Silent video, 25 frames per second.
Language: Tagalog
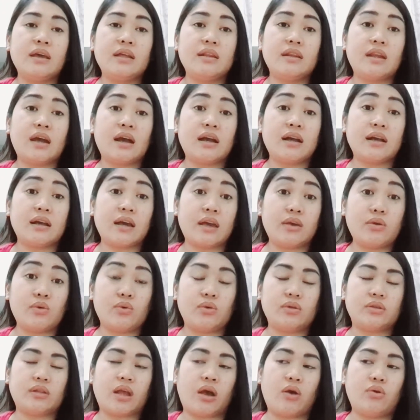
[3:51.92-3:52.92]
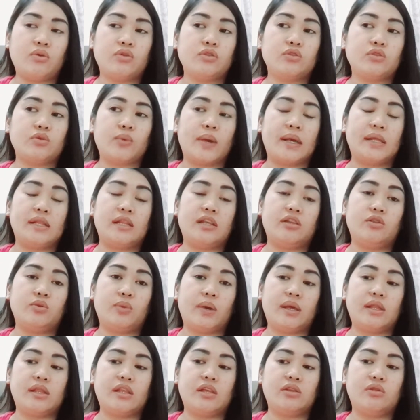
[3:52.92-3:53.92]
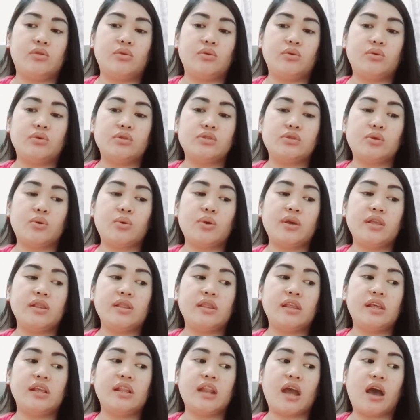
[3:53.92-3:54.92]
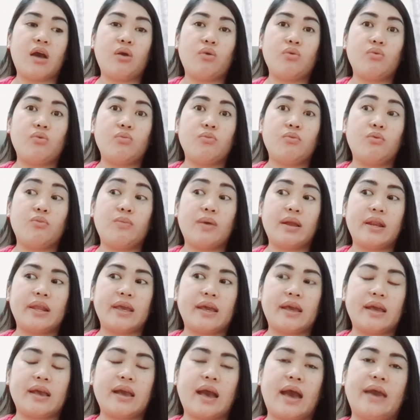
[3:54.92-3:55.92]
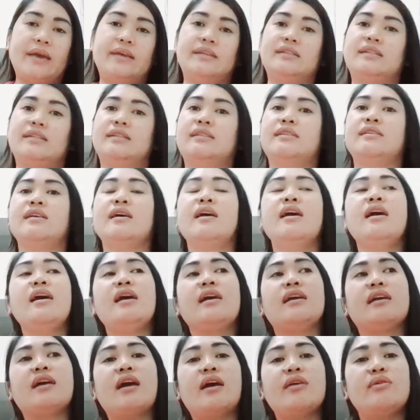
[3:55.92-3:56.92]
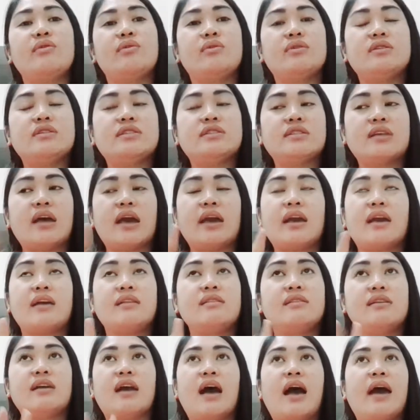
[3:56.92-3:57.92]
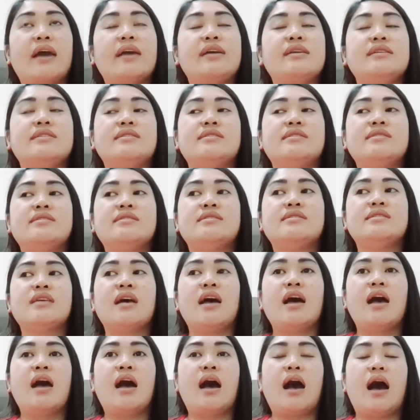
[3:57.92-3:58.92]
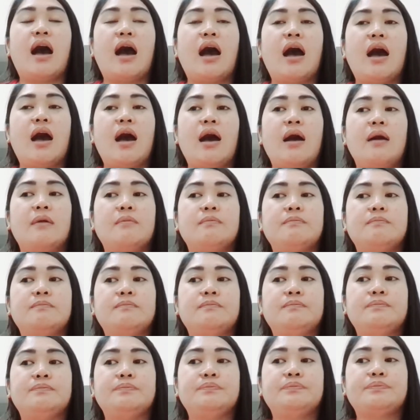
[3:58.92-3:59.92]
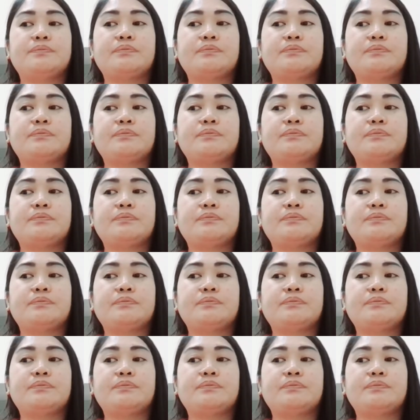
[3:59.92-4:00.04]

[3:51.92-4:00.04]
ng ngayong taon 2022. So, hindi na ako bumalik guys. Ngayon, second guys, um,